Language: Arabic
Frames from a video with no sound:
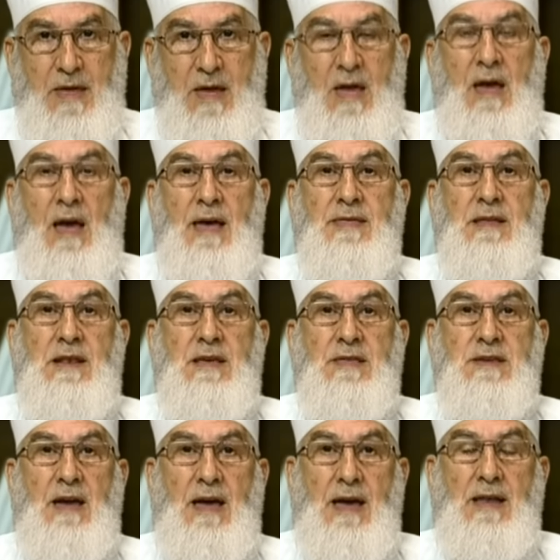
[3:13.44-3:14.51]
هذا
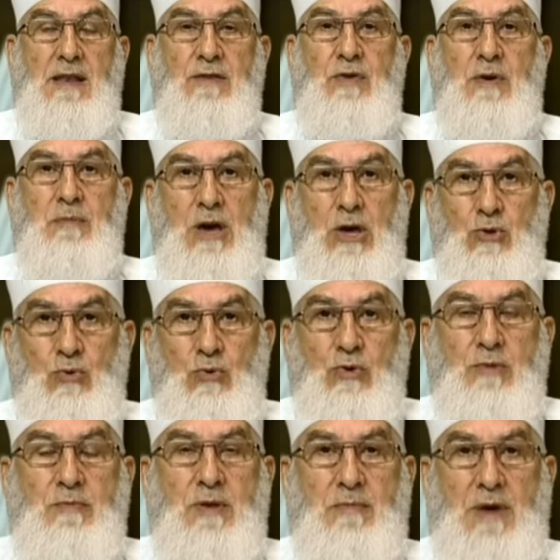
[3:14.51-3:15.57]
الذي خالف محظور
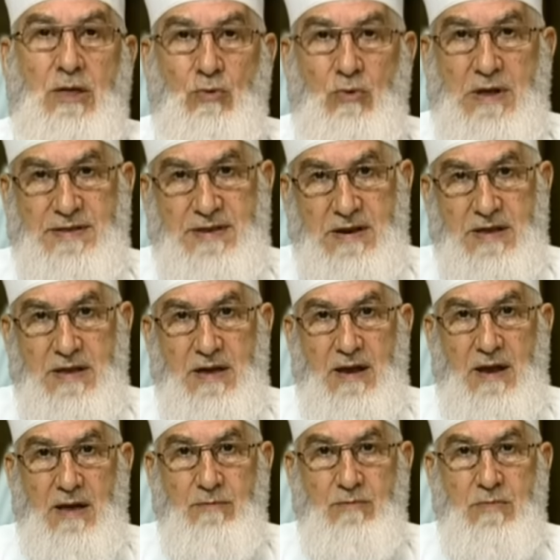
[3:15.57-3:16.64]
من محظورات
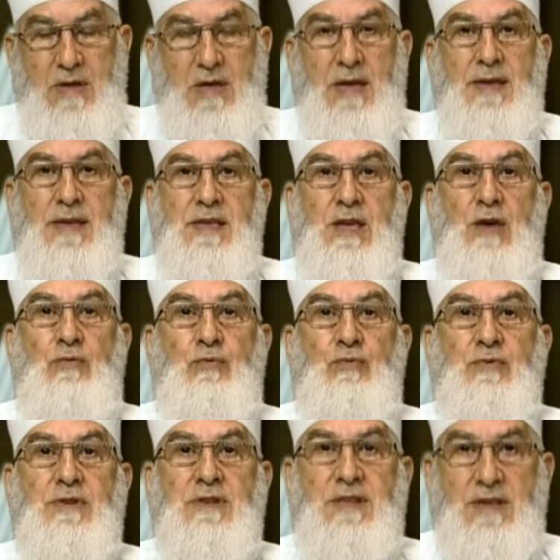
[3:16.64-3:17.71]
الإحرام
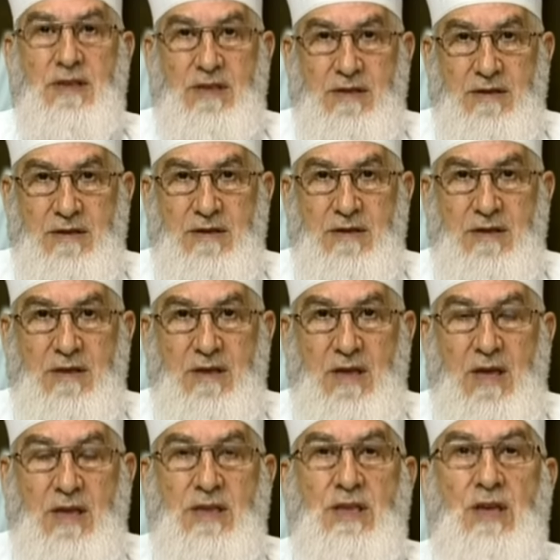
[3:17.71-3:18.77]
يفدي
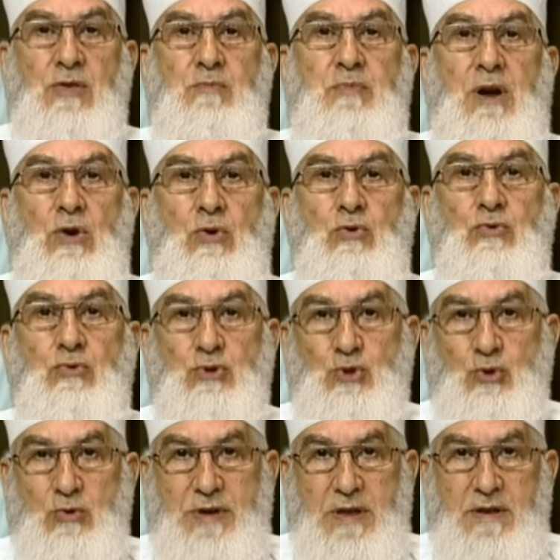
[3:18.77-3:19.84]
يذبح
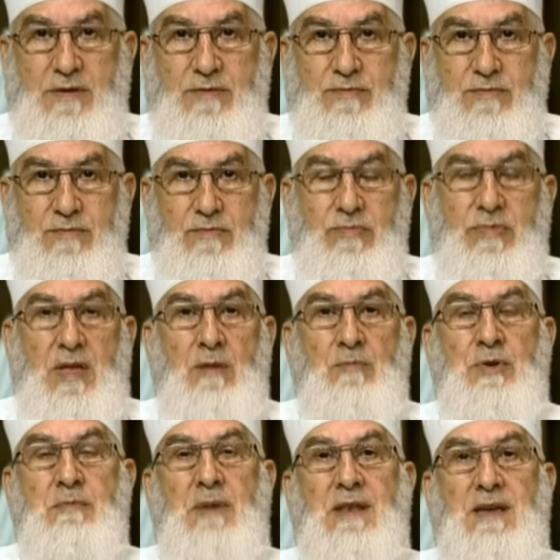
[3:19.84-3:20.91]
نسوكا
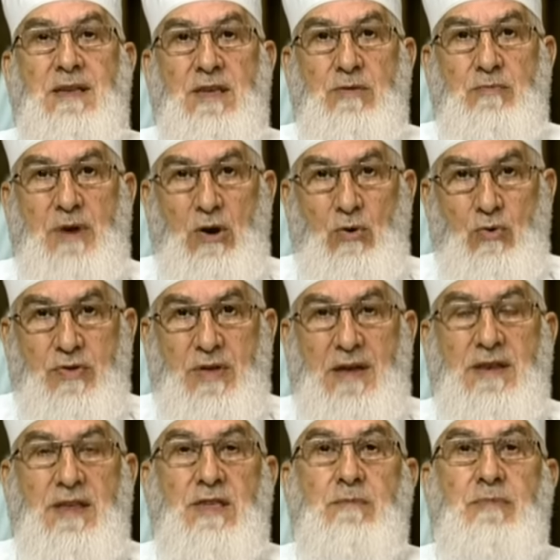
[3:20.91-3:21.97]
بمعنى يذبح ضأن
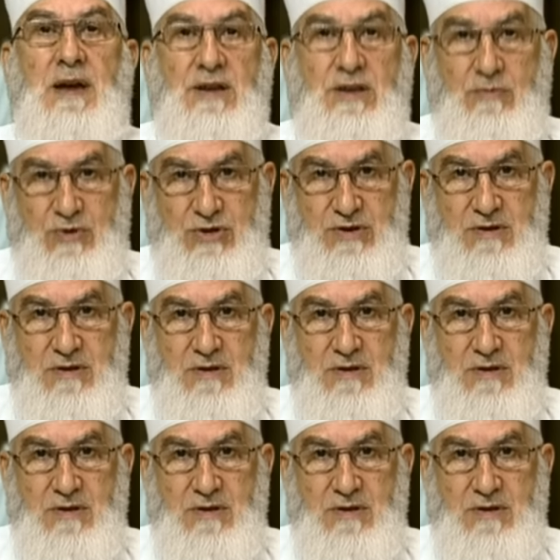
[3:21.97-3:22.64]
يذبح كبش